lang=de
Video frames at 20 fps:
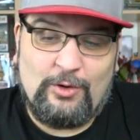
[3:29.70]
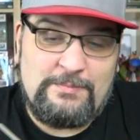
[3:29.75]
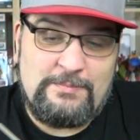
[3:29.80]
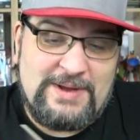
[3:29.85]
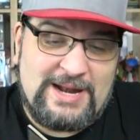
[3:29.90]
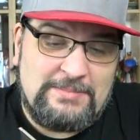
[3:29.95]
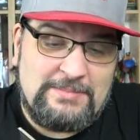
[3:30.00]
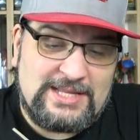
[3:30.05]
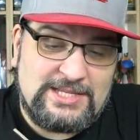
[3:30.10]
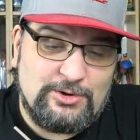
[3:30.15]
und
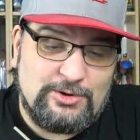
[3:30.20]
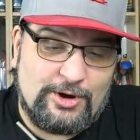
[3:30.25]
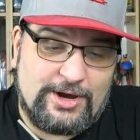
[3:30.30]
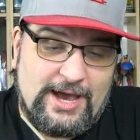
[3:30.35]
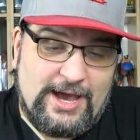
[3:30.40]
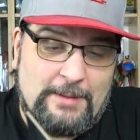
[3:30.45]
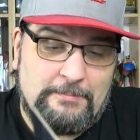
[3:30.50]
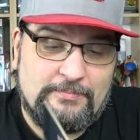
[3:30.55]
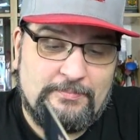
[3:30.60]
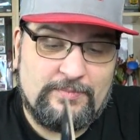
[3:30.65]
Batmans
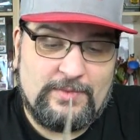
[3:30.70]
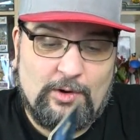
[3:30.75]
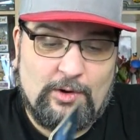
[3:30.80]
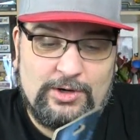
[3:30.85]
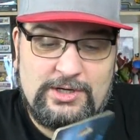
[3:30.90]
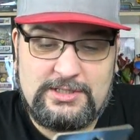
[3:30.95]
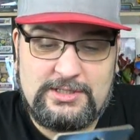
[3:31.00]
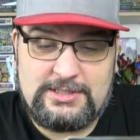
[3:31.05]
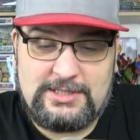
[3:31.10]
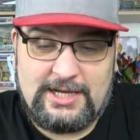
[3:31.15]
Rückkehr.
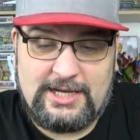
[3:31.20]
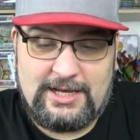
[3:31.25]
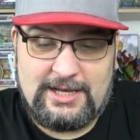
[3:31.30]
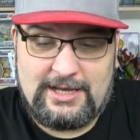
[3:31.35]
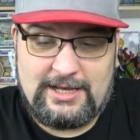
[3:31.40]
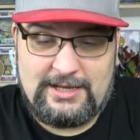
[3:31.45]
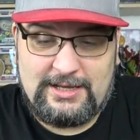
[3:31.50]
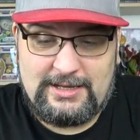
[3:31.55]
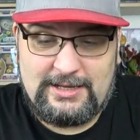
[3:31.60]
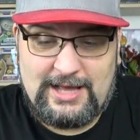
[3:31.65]
Und
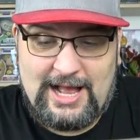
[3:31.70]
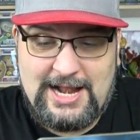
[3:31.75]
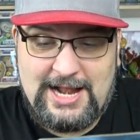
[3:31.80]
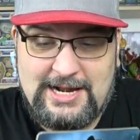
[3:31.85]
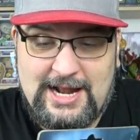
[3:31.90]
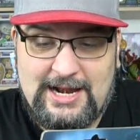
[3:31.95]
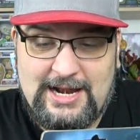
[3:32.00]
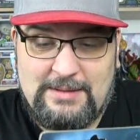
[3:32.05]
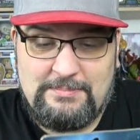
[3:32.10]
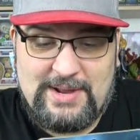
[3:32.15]
äh,
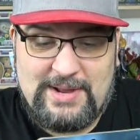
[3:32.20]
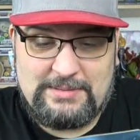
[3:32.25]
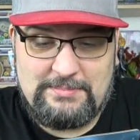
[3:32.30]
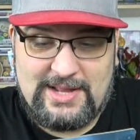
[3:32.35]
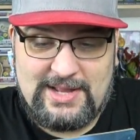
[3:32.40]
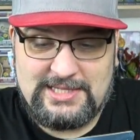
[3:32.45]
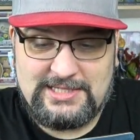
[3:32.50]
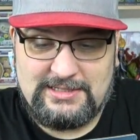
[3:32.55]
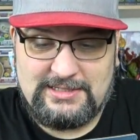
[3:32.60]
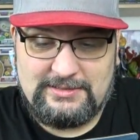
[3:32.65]
allen anderen
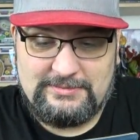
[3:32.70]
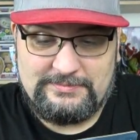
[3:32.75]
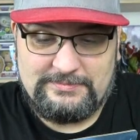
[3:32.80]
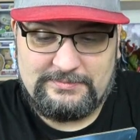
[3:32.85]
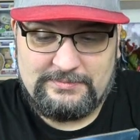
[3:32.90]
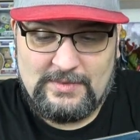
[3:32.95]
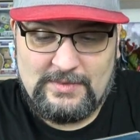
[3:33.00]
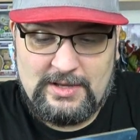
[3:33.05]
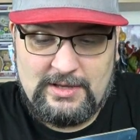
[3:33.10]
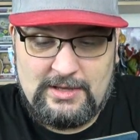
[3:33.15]
Batmansen.
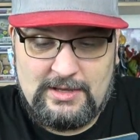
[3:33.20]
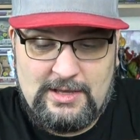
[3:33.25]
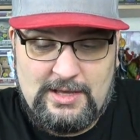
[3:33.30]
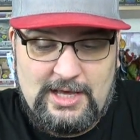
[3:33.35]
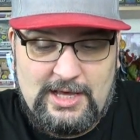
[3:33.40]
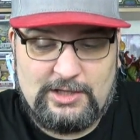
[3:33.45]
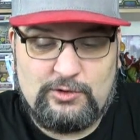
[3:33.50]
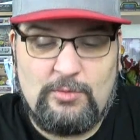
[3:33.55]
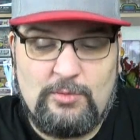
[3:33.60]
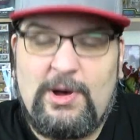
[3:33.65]

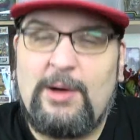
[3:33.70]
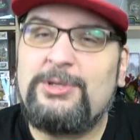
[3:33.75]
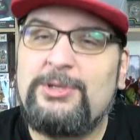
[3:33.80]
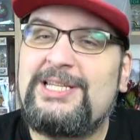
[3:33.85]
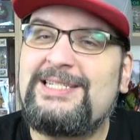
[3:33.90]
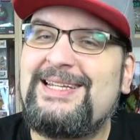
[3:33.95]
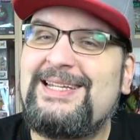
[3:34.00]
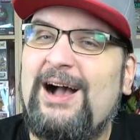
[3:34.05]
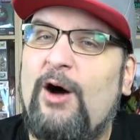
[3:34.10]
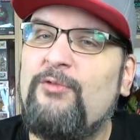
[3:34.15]
Ich gucke mal, ob ich
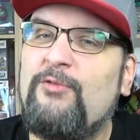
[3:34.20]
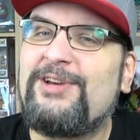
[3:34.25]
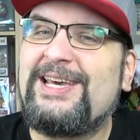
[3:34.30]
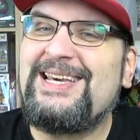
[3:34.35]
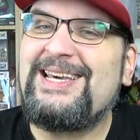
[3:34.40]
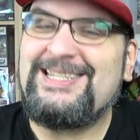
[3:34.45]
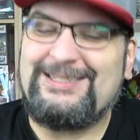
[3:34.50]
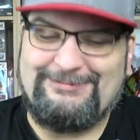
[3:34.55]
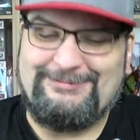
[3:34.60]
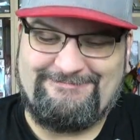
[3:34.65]
das Ding
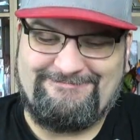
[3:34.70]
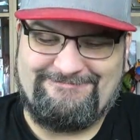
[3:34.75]
aufkriege